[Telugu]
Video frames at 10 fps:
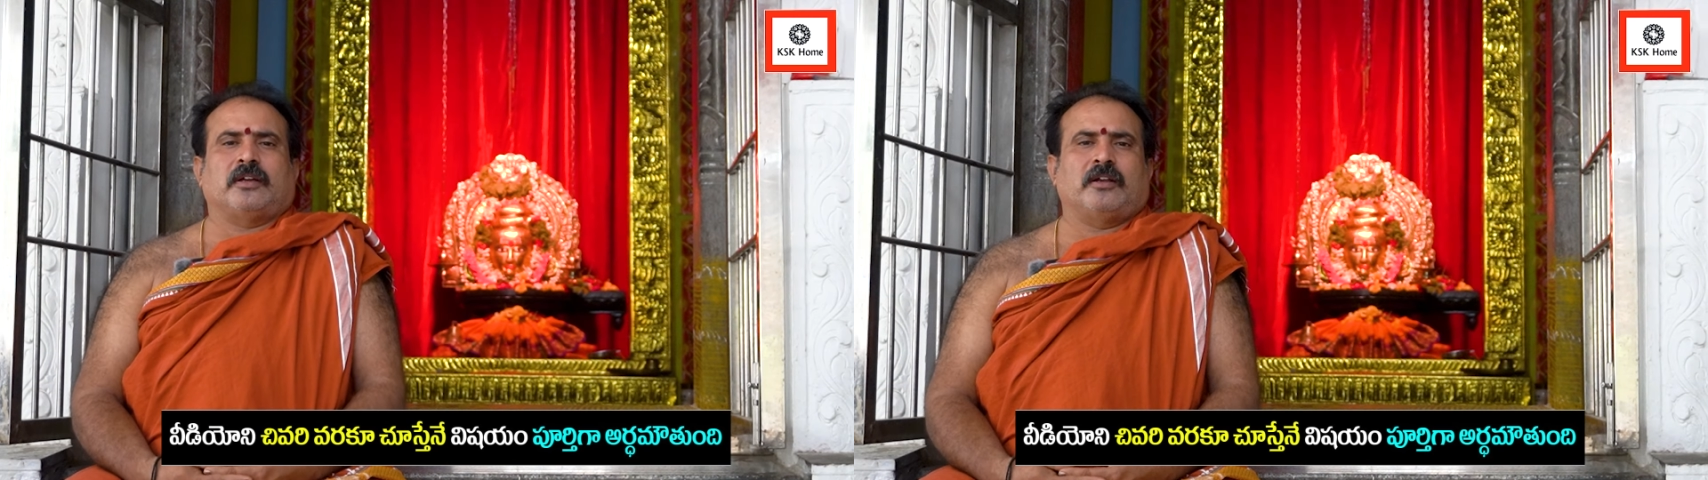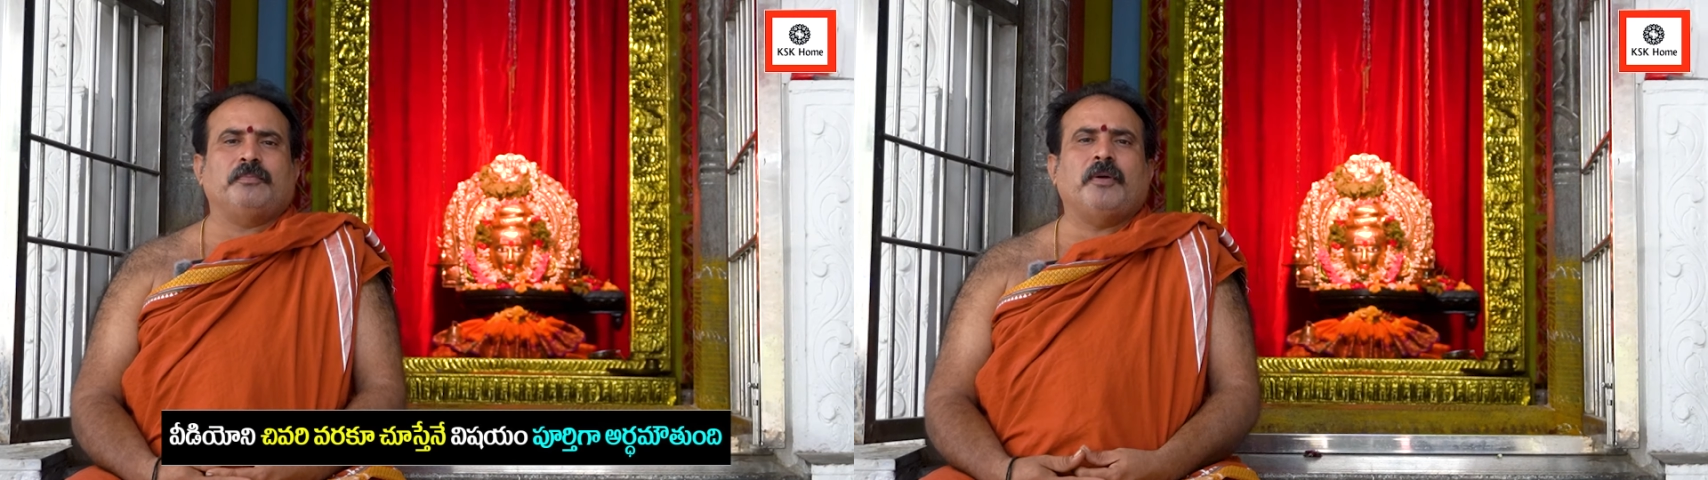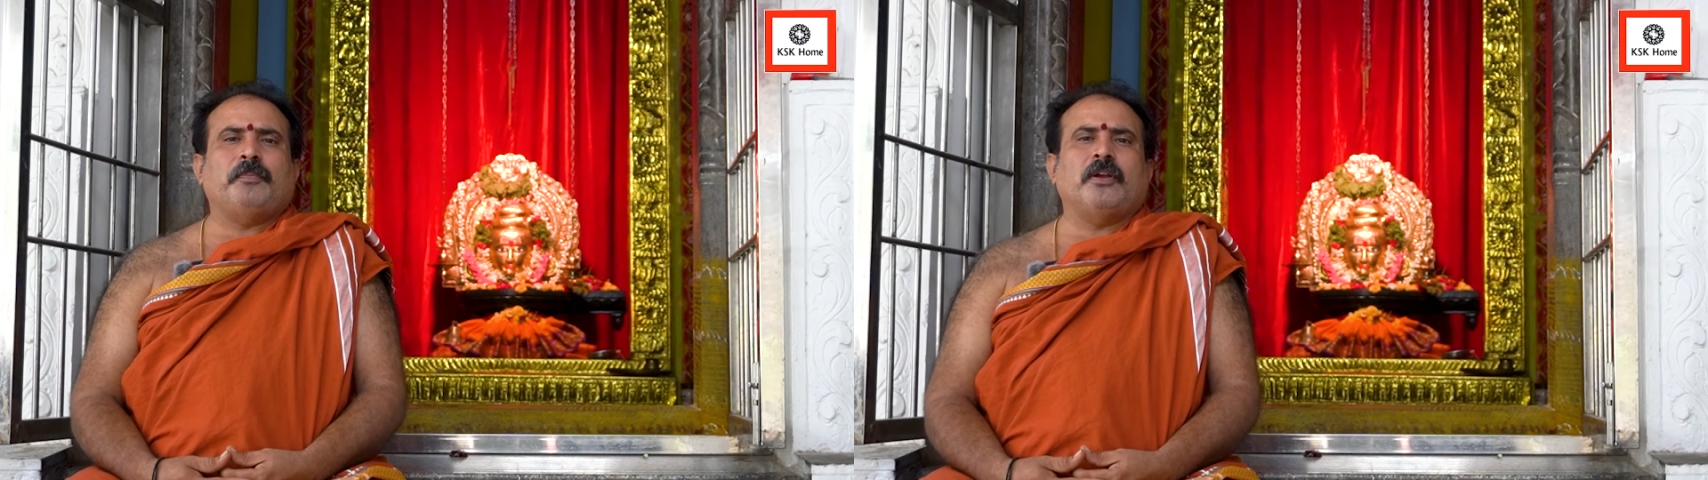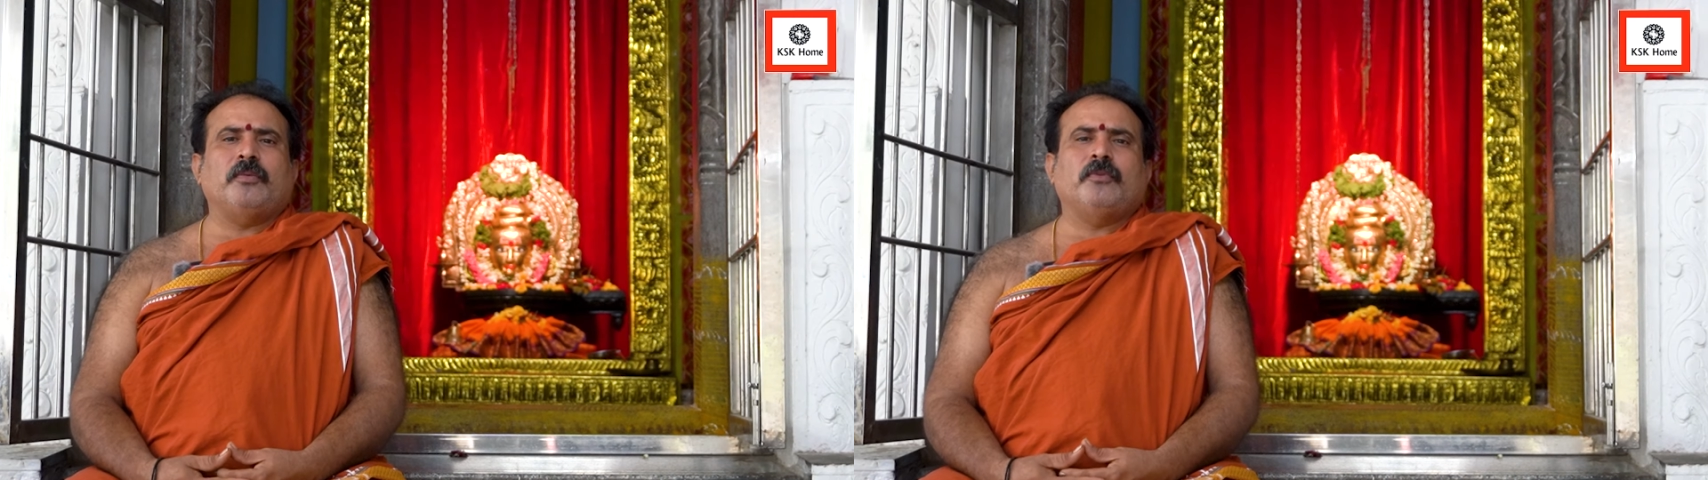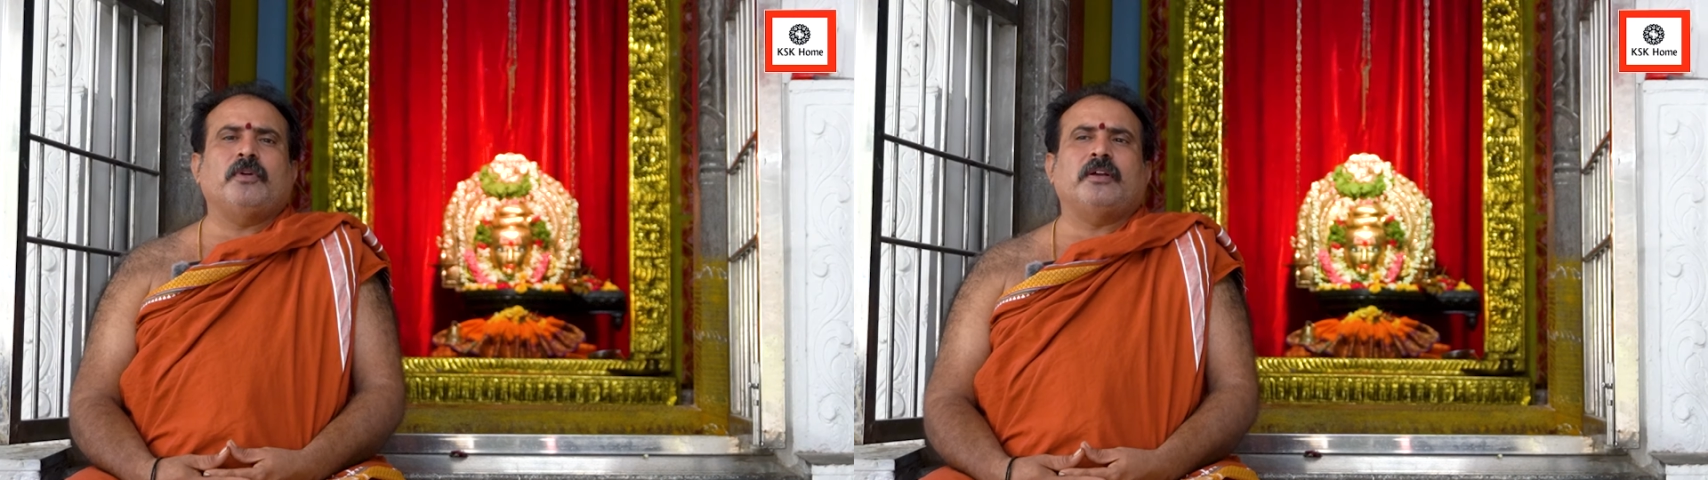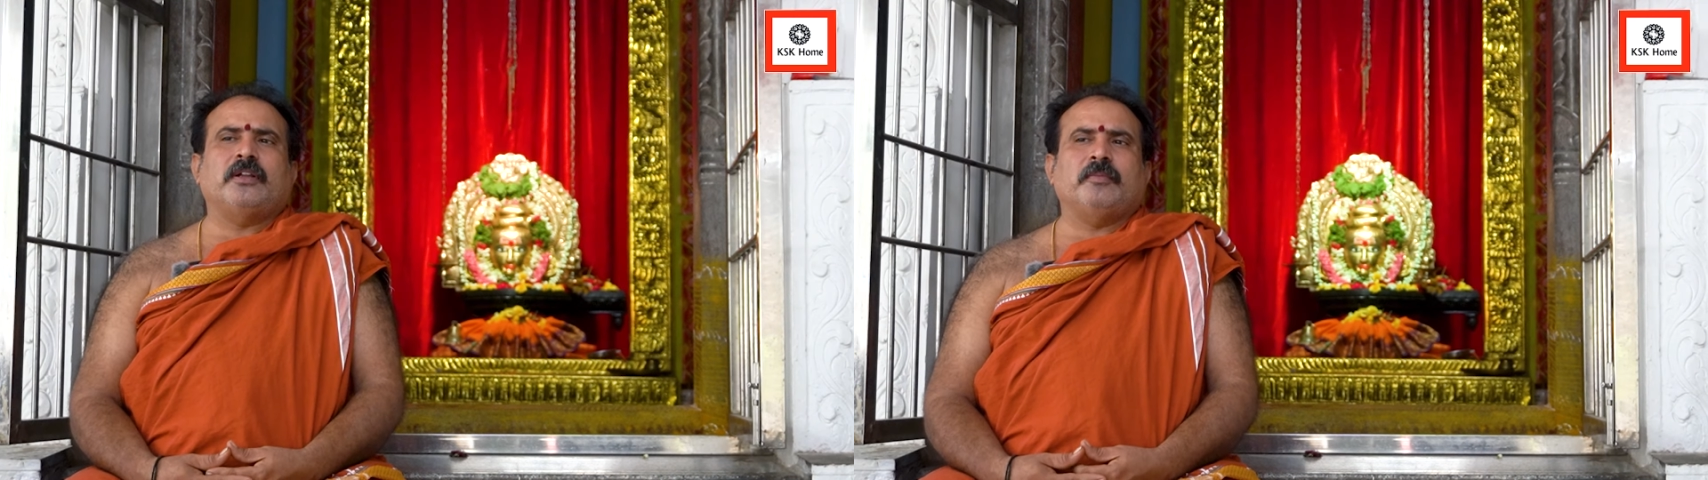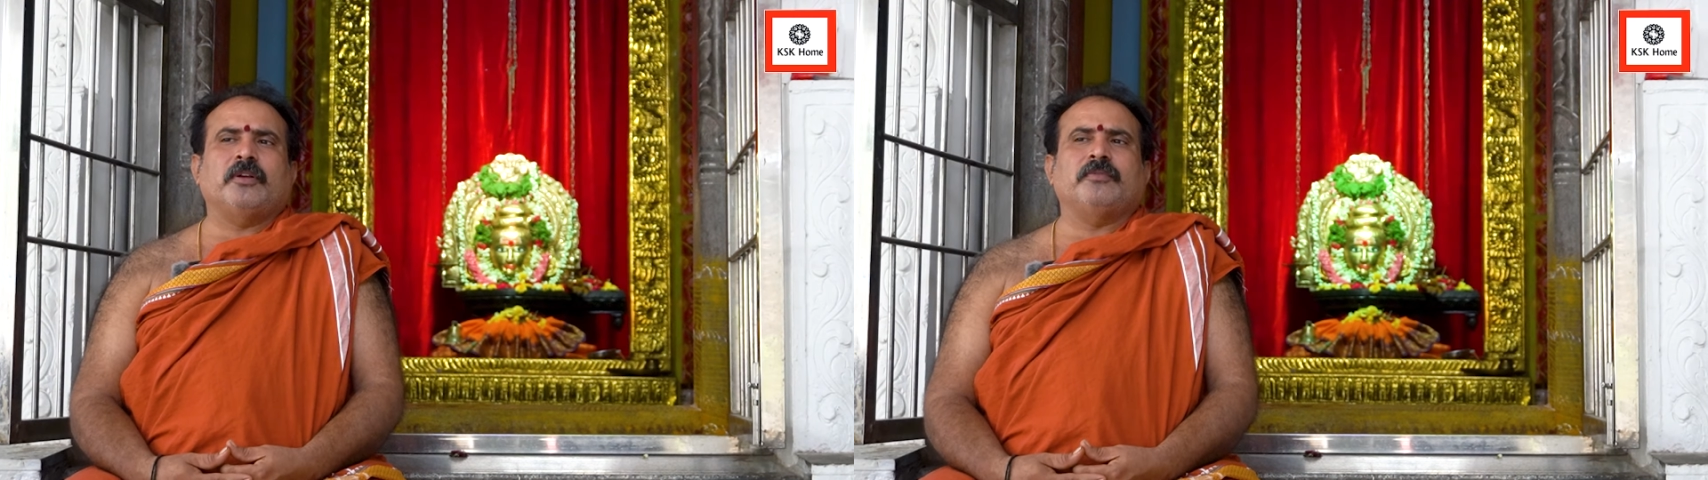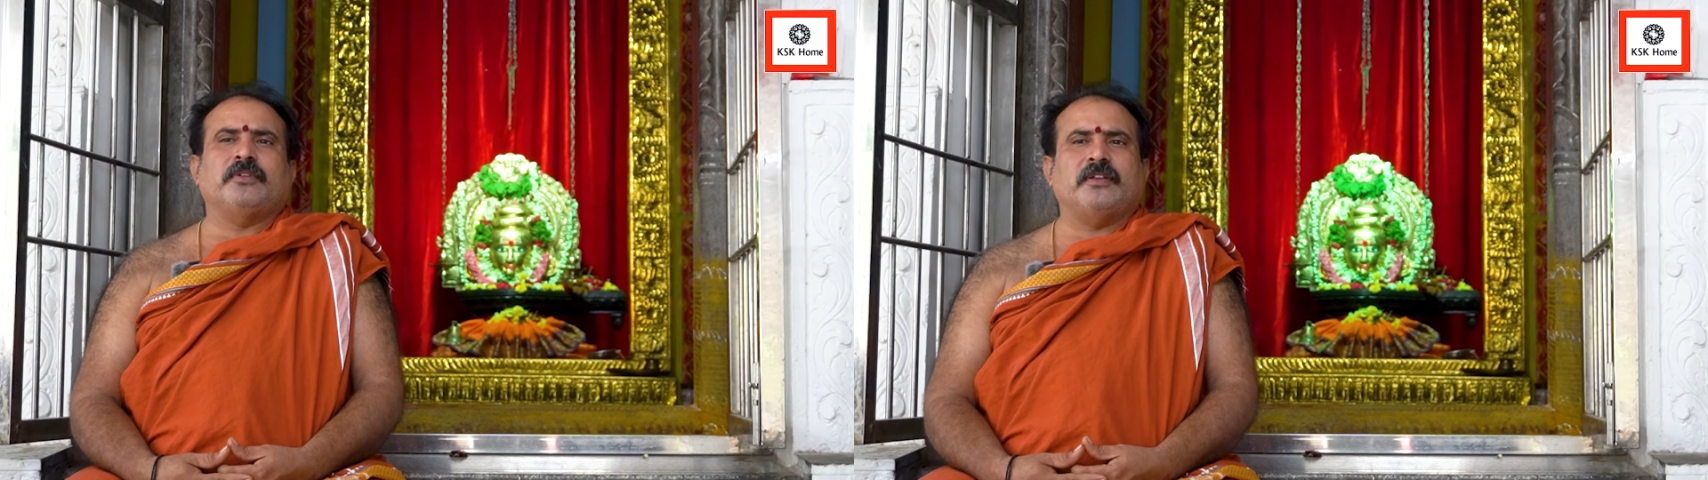కర్మఫలము అంటే
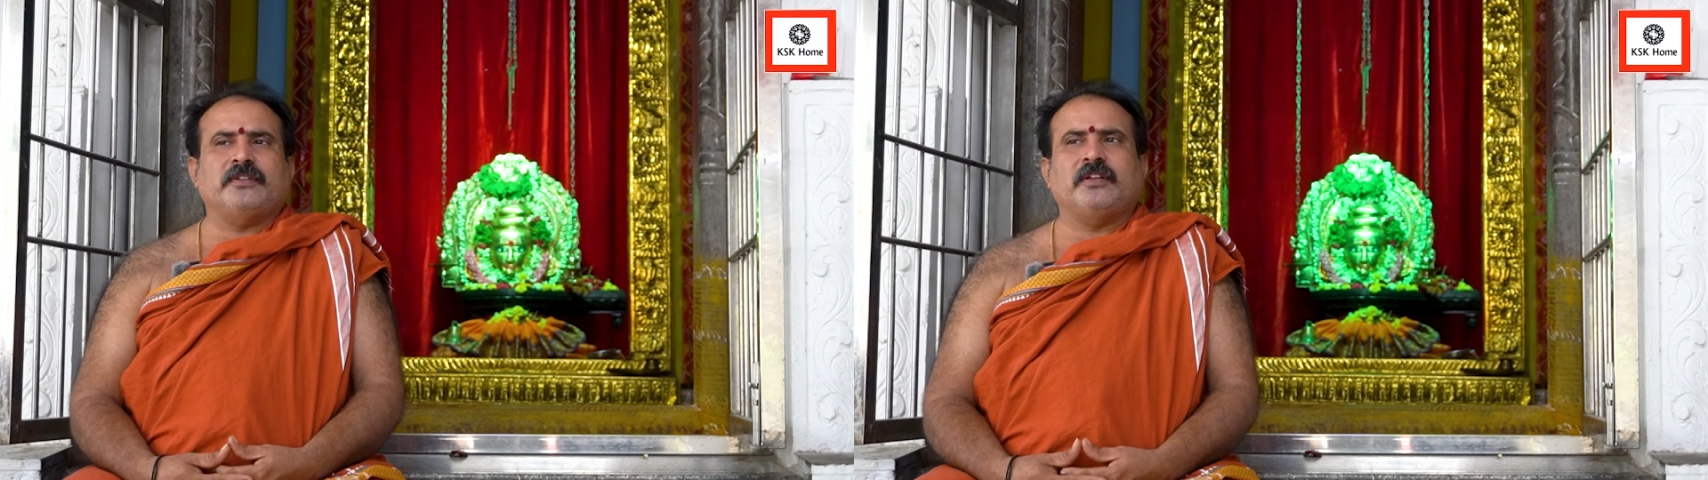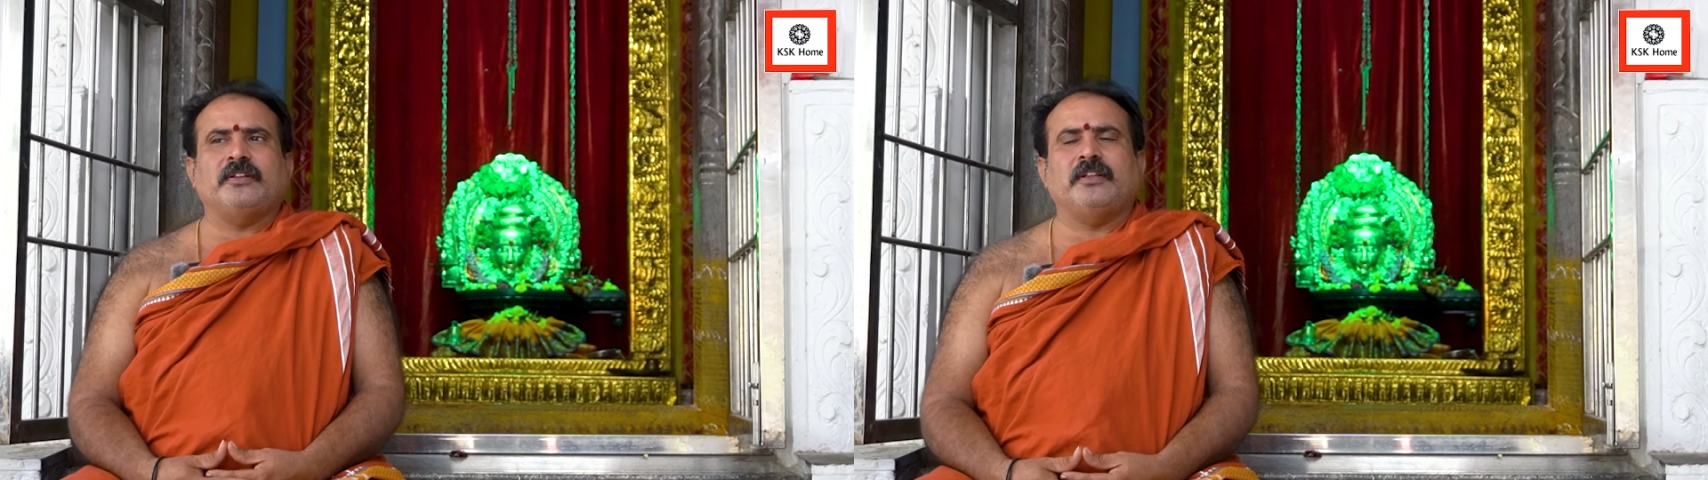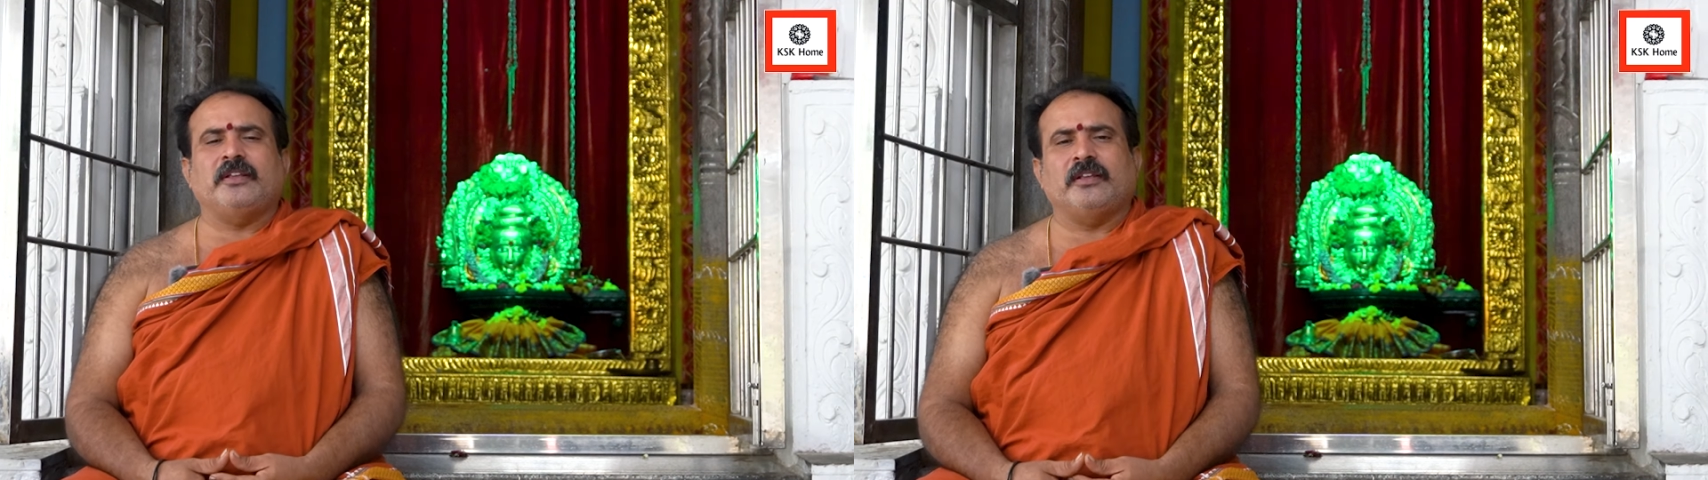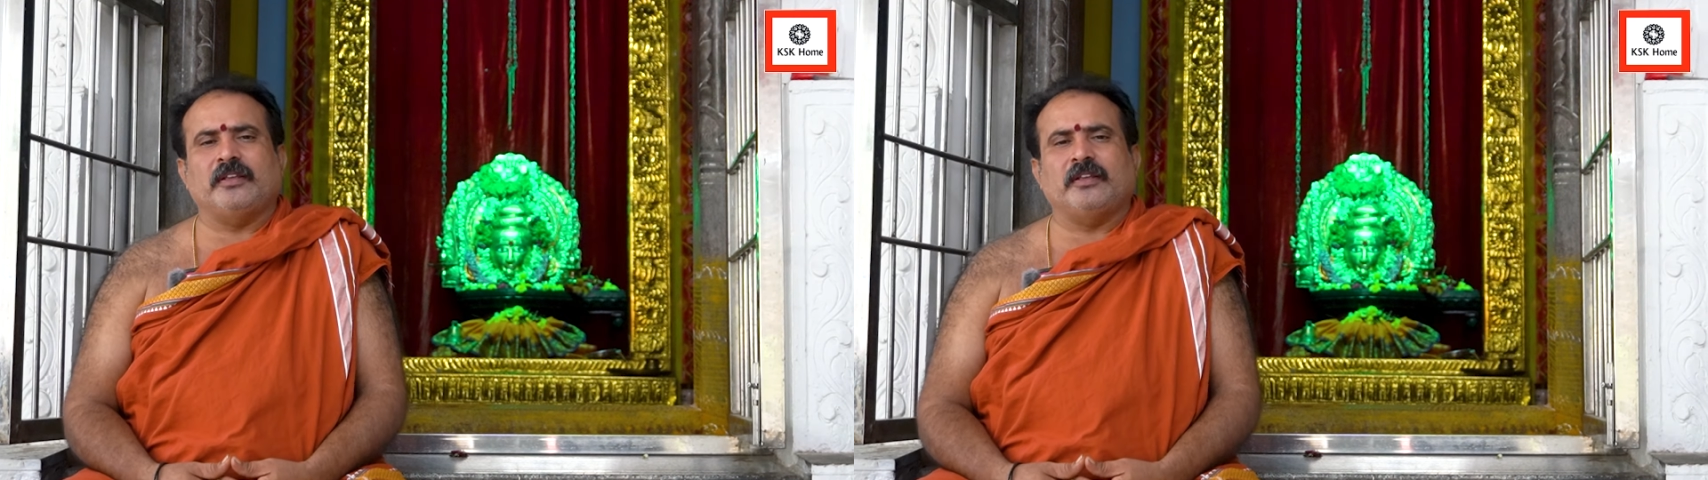మనం చేసినది